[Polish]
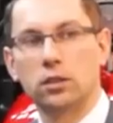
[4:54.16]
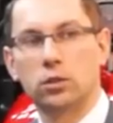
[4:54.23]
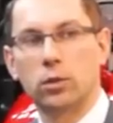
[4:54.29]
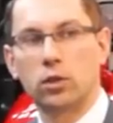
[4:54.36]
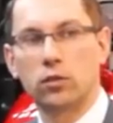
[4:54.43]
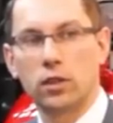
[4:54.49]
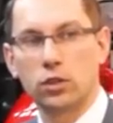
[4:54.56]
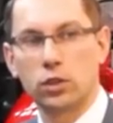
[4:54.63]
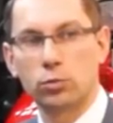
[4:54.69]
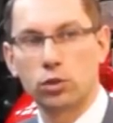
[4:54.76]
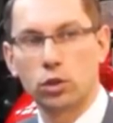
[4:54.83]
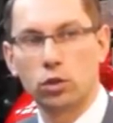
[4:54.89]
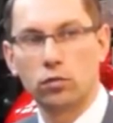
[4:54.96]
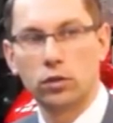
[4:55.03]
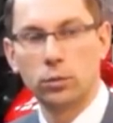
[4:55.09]
y, z
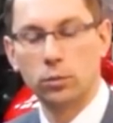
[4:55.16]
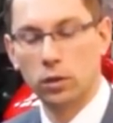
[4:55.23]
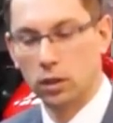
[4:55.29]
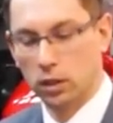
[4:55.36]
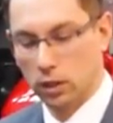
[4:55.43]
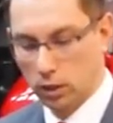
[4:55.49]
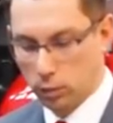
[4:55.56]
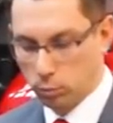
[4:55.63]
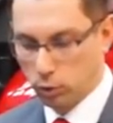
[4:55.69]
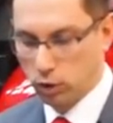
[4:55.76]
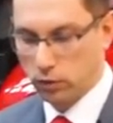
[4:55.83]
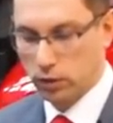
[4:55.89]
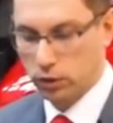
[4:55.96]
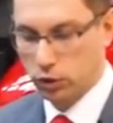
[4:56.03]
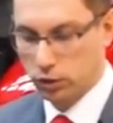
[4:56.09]
ładowaczem czołowym,
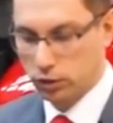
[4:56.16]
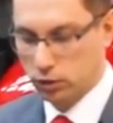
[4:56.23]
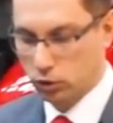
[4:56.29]
ponieważ